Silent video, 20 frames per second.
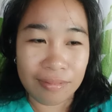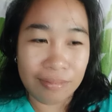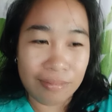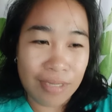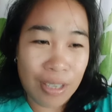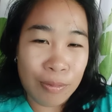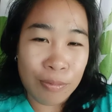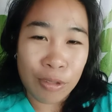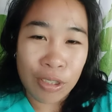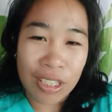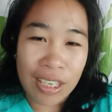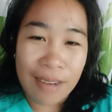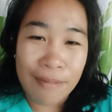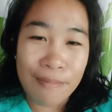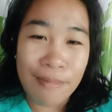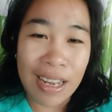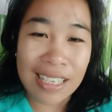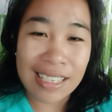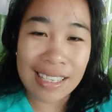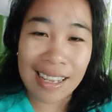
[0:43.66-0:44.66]
Ang
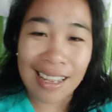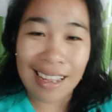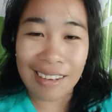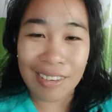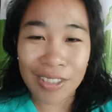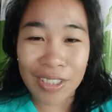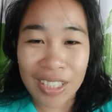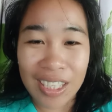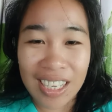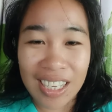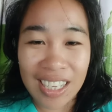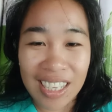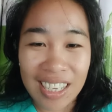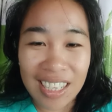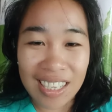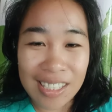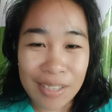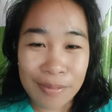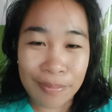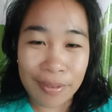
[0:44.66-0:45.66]
ginambal sa kakot
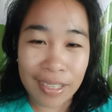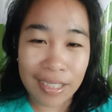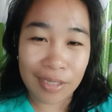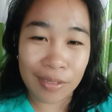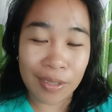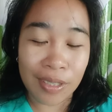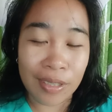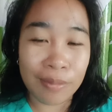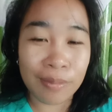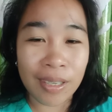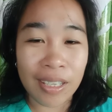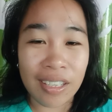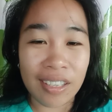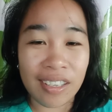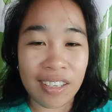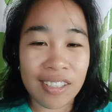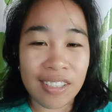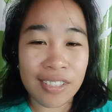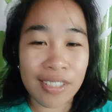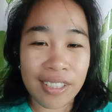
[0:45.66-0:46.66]
nga spiritual
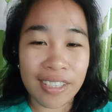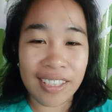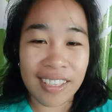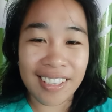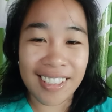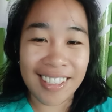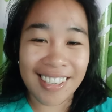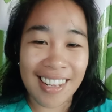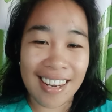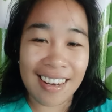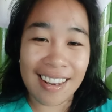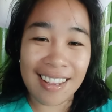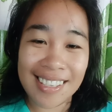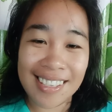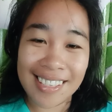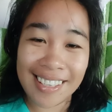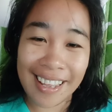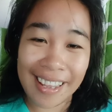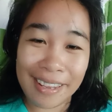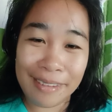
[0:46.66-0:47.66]
mother si Nanay
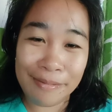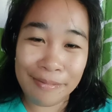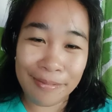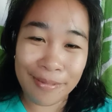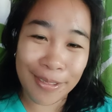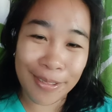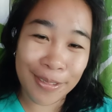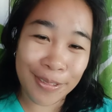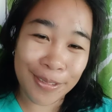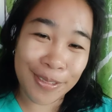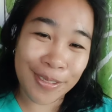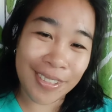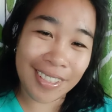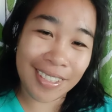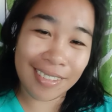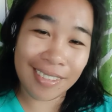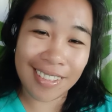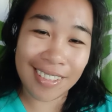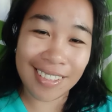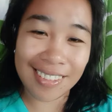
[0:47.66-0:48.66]
Saip, uh,
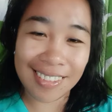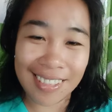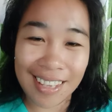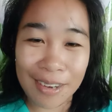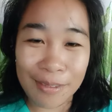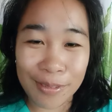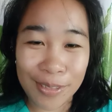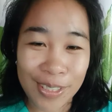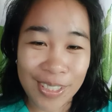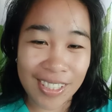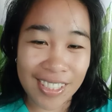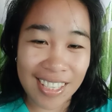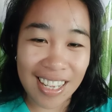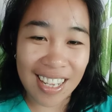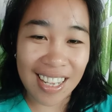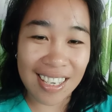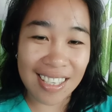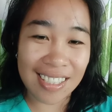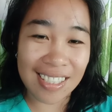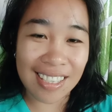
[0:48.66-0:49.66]
Cyprus
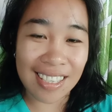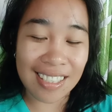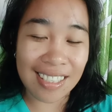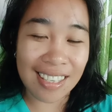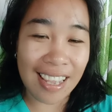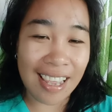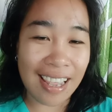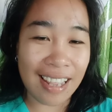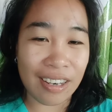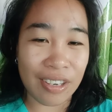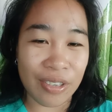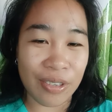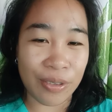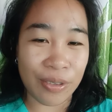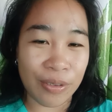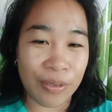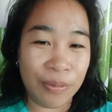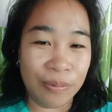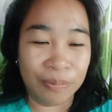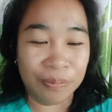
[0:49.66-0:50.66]
and
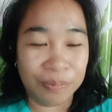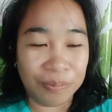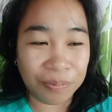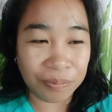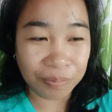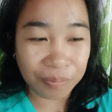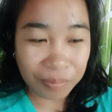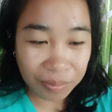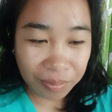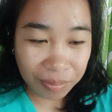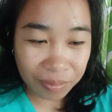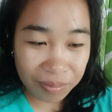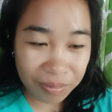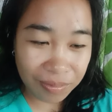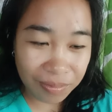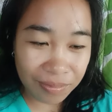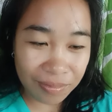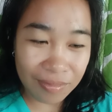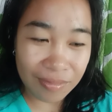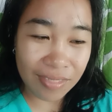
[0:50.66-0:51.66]
Soldaheno.
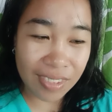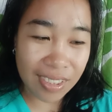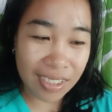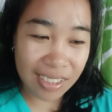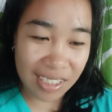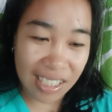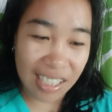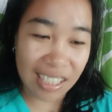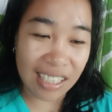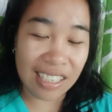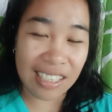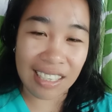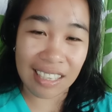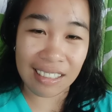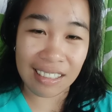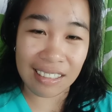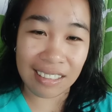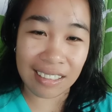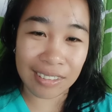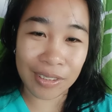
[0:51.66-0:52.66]
Siya
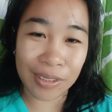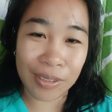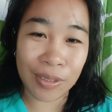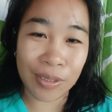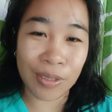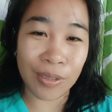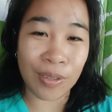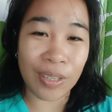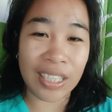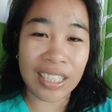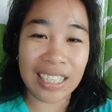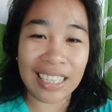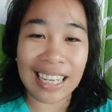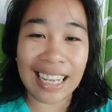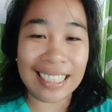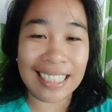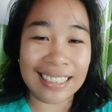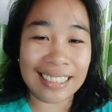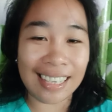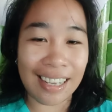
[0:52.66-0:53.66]
ginang nagtudlo ka
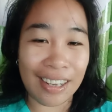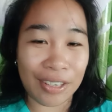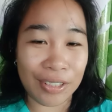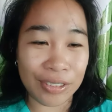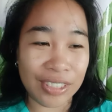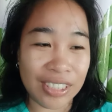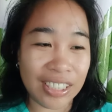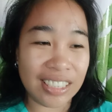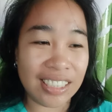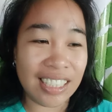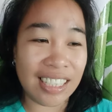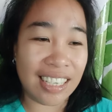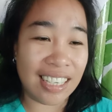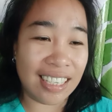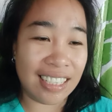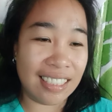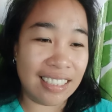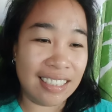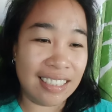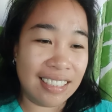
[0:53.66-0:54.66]
nag-guide sa ako sa
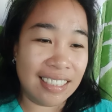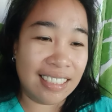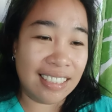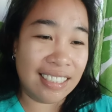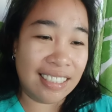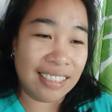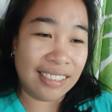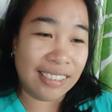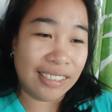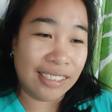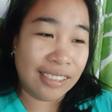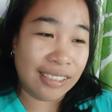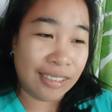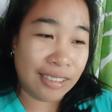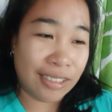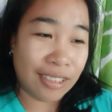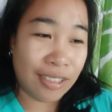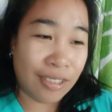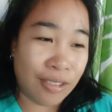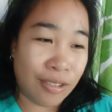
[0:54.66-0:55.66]
tanan
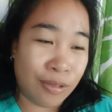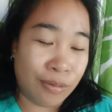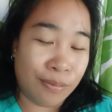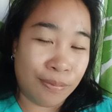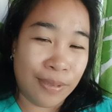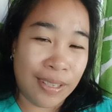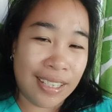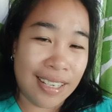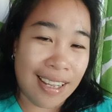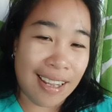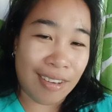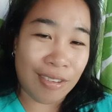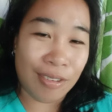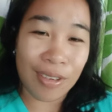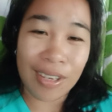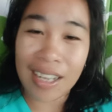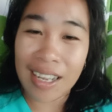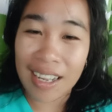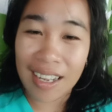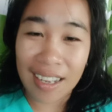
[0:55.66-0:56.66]
So, pinako
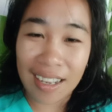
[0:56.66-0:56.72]
ka,